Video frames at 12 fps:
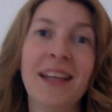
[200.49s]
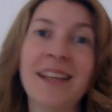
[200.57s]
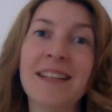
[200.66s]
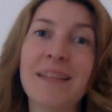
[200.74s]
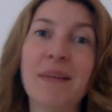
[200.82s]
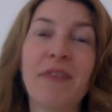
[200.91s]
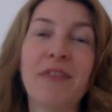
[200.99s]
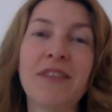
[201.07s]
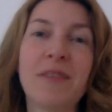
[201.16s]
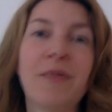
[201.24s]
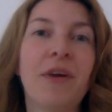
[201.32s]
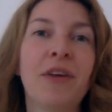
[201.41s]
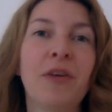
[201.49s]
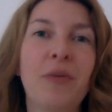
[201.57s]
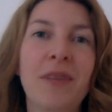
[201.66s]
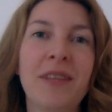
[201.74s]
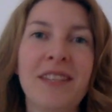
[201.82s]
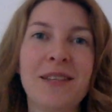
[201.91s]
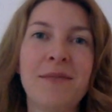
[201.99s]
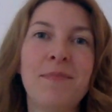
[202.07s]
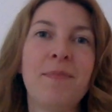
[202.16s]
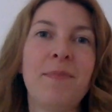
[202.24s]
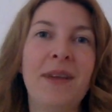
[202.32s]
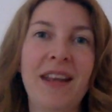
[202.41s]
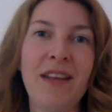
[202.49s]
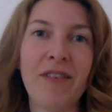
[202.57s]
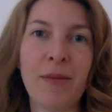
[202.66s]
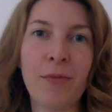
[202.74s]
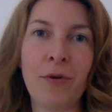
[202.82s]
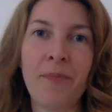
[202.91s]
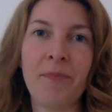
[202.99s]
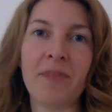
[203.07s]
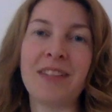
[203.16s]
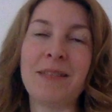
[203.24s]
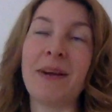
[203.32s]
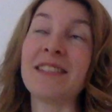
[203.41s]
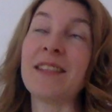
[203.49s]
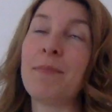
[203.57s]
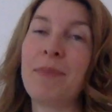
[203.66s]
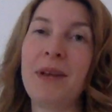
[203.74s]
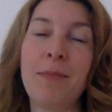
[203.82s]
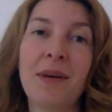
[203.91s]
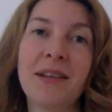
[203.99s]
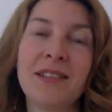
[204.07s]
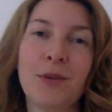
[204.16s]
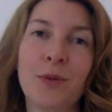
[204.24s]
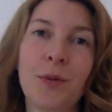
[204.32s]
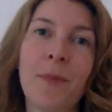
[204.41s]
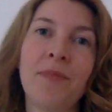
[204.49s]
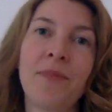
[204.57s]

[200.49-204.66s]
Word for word: et c'est pas forcément un domaine qui me plaît vraiment. Enfin, c'est pas que ça me plaît pas, c'est que